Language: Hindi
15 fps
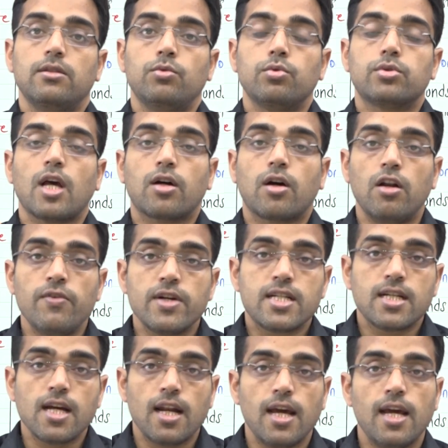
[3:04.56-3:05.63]
जो उसका
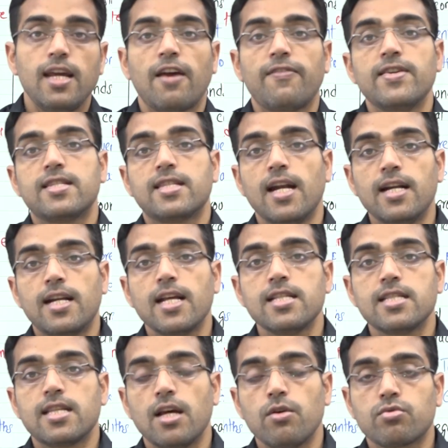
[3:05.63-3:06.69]
कन्विक्शन है या फिर
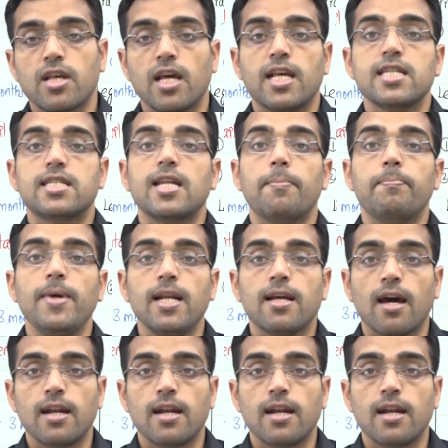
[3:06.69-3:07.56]
सेंटेंस है उसके अगेंस्ट अपील